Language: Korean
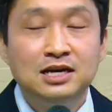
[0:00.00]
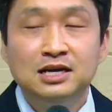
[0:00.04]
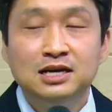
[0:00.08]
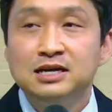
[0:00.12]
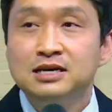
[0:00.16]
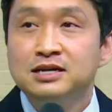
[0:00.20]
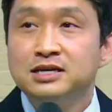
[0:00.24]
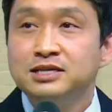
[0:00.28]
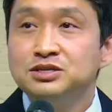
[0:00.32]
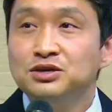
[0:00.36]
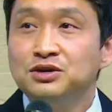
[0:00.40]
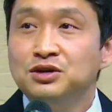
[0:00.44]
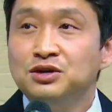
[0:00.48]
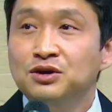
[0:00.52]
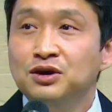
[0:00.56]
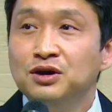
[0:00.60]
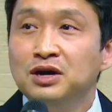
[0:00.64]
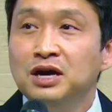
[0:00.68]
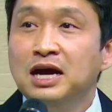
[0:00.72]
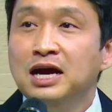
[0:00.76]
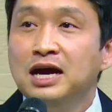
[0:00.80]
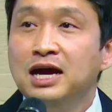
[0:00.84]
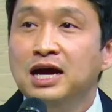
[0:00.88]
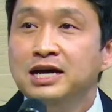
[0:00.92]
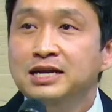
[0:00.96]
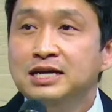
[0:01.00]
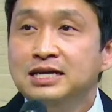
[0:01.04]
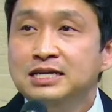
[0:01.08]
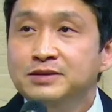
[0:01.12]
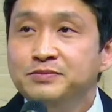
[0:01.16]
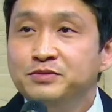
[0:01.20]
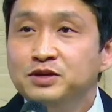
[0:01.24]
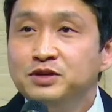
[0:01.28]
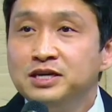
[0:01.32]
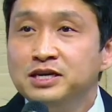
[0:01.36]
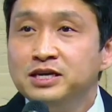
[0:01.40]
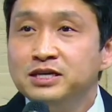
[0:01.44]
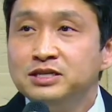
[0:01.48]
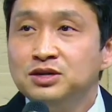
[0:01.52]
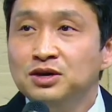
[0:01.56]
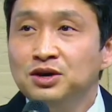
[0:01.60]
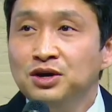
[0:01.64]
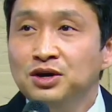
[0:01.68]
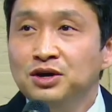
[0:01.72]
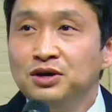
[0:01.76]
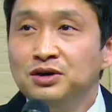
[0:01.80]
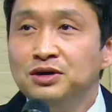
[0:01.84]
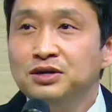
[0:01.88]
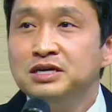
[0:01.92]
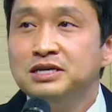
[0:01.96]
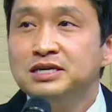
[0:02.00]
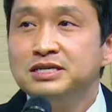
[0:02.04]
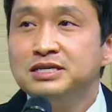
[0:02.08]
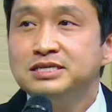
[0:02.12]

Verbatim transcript: 그래서 하나님께서